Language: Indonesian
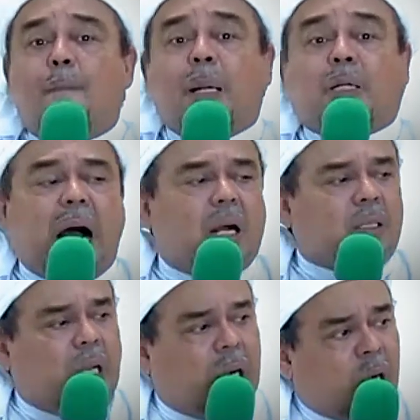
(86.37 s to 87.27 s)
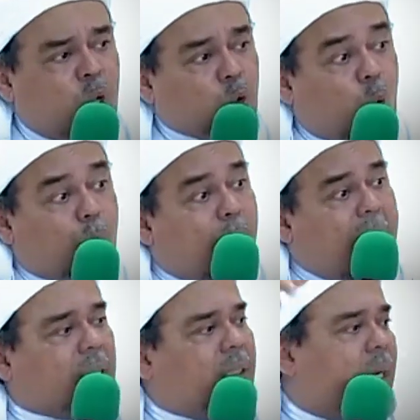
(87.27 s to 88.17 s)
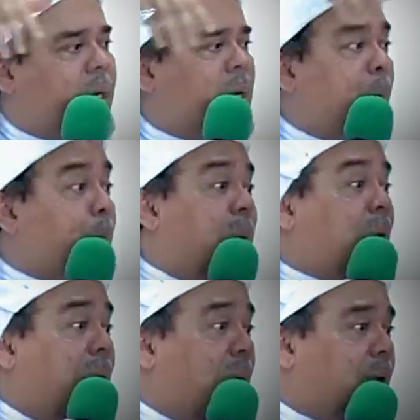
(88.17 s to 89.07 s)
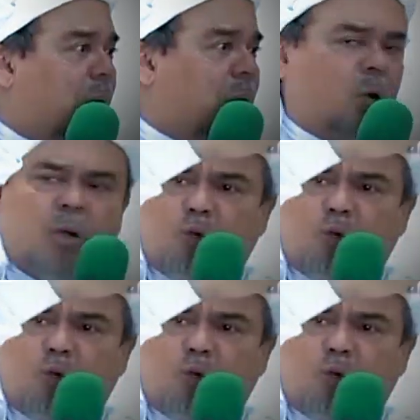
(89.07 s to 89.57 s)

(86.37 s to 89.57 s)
pedangnya, tombaknya, panahnya,